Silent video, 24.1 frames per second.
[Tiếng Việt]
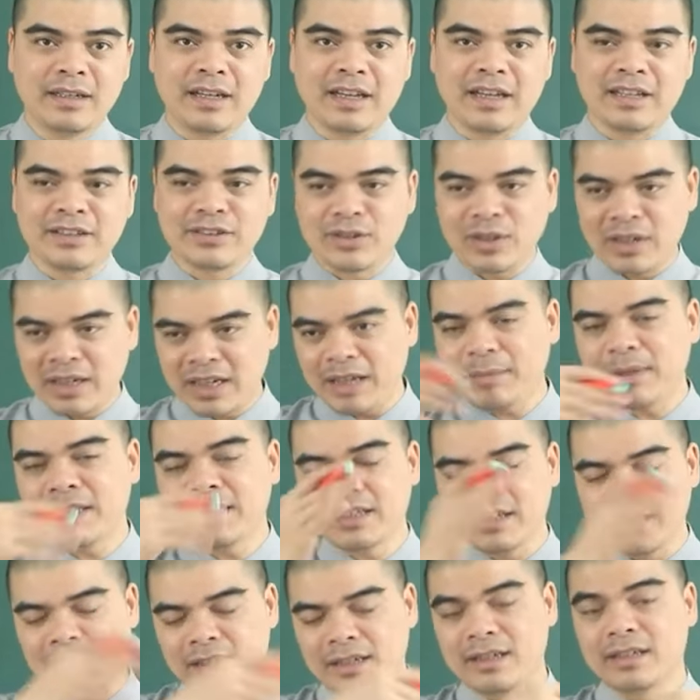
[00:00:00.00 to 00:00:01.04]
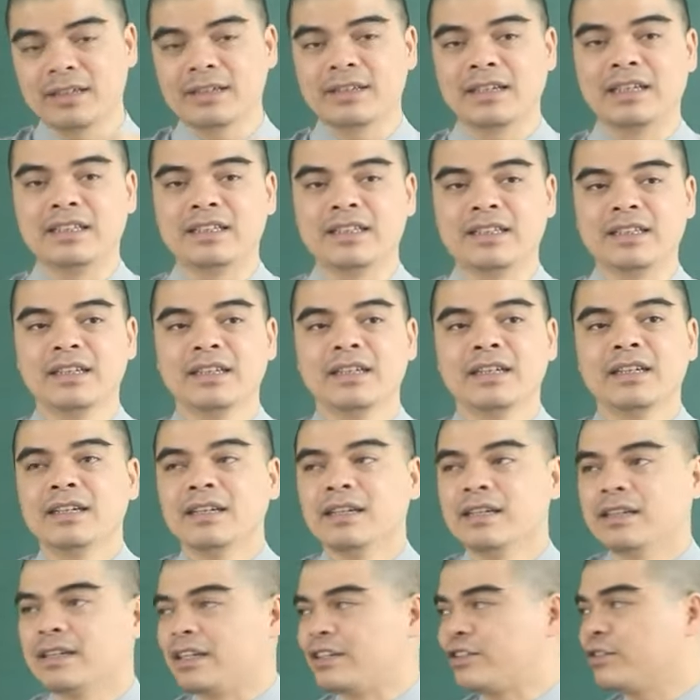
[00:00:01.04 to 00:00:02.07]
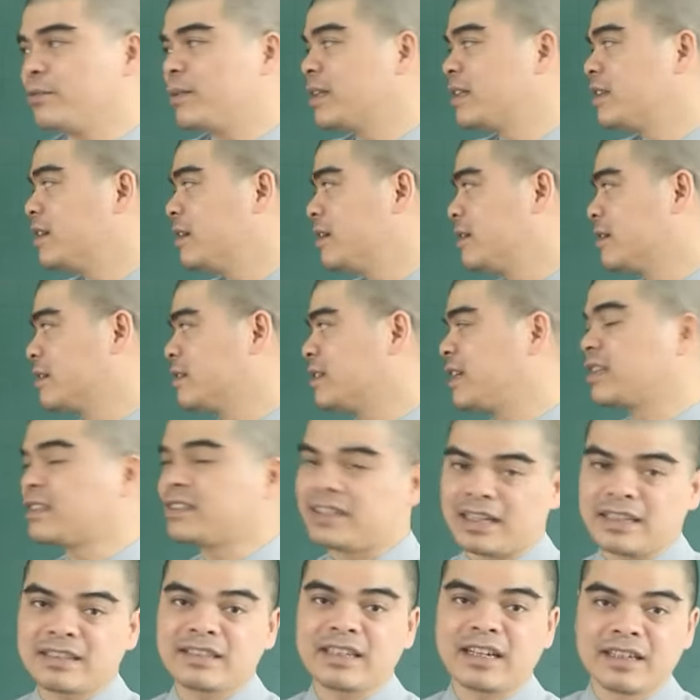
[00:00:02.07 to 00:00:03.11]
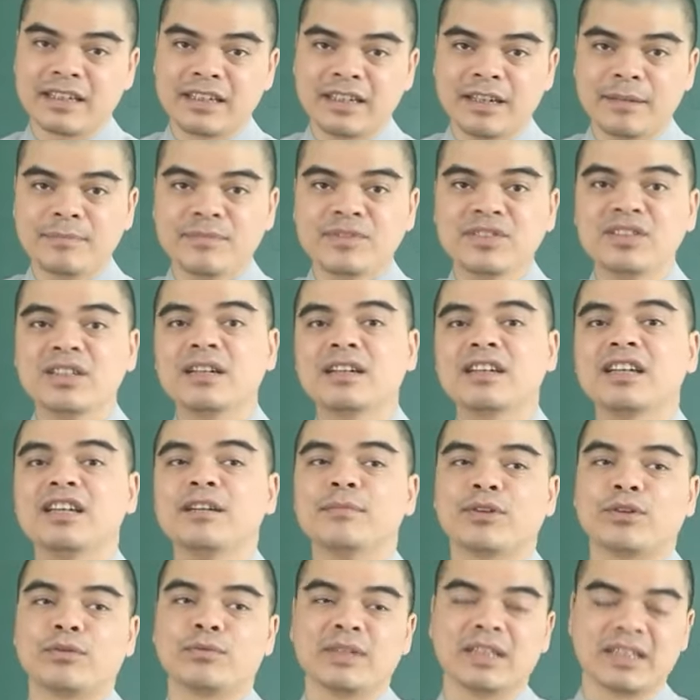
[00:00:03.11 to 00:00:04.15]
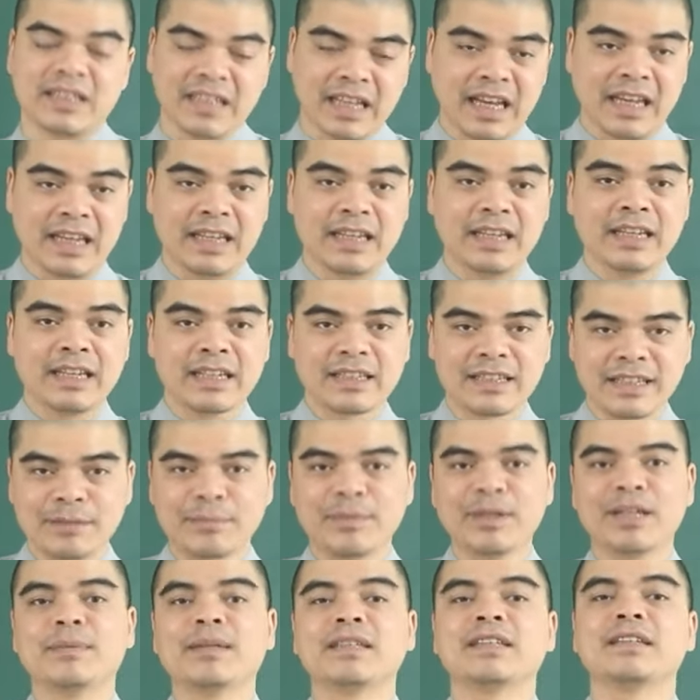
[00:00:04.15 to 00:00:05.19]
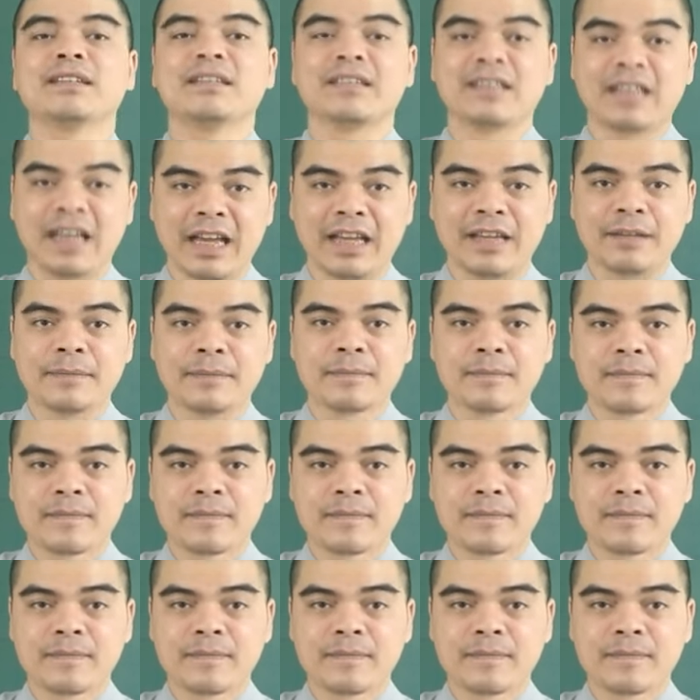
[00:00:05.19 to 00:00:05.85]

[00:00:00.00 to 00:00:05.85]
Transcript: à, dọn lại ban thờ để gì? Để cho ban thờ được sạch sẽ trang nghiêm trước khi mà cúng thần tài, đặc biệt là ban thờ thần tài.